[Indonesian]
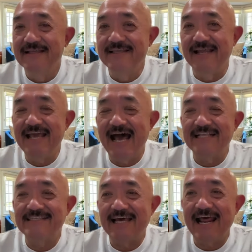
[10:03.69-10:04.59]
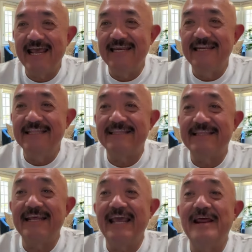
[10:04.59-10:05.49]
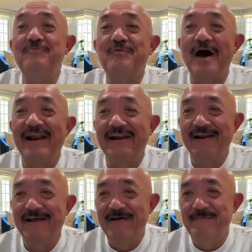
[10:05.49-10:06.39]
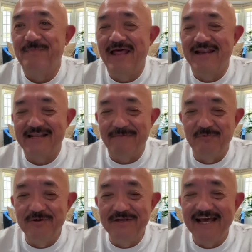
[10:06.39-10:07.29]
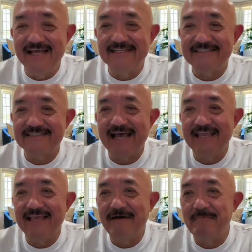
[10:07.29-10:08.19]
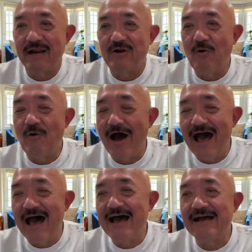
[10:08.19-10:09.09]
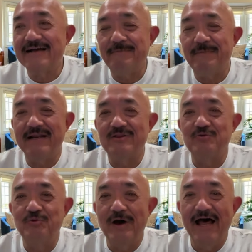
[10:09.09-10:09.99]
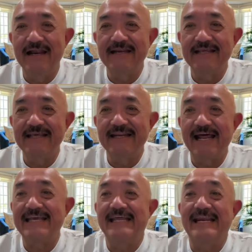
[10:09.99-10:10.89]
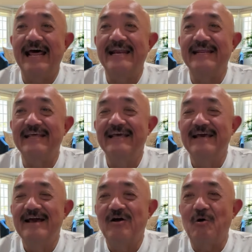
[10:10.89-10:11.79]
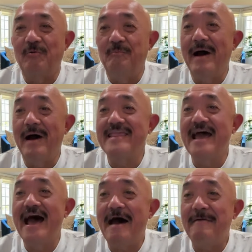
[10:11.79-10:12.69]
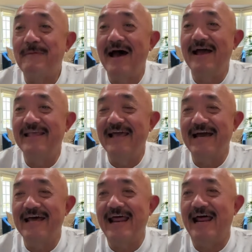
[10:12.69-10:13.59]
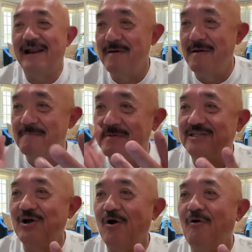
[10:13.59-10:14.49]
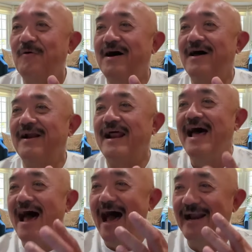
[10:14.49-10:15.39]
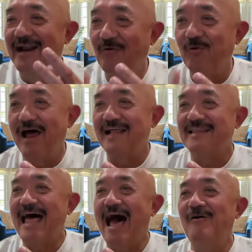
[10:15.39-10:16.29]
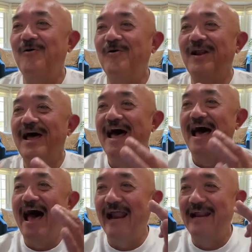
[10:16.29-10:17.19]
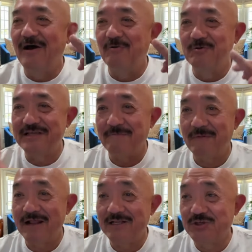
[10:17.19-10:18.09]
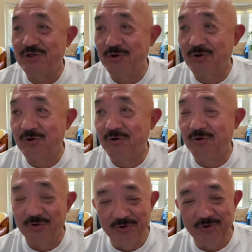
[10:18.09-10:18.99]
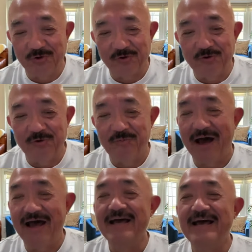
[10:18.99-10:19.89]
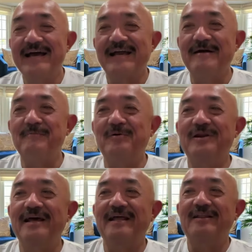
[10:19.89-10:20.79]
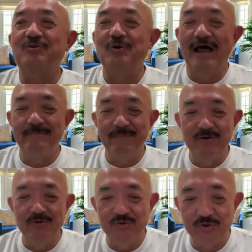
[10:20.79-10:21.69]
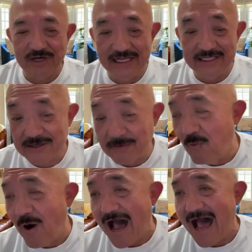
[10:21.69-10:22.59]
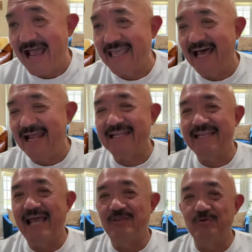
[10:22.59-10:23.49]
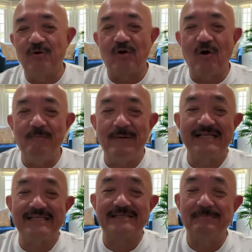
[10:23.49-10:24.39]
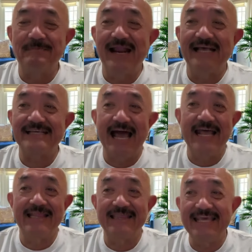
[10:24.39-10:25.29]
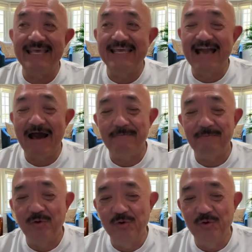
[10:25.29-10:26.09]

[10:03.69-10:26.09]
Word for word: Jadi acara ini three in one dan kemudian saya berdoa kepada Tuhan kira-kira nih khotbahnya apa ya kan ada baby shower, ada ulang tahun, ada ucapan syukur untuk rumah. Kemudian Tuhan menunjukkan sebuah ayat yaitu Roma 11 ayat 36.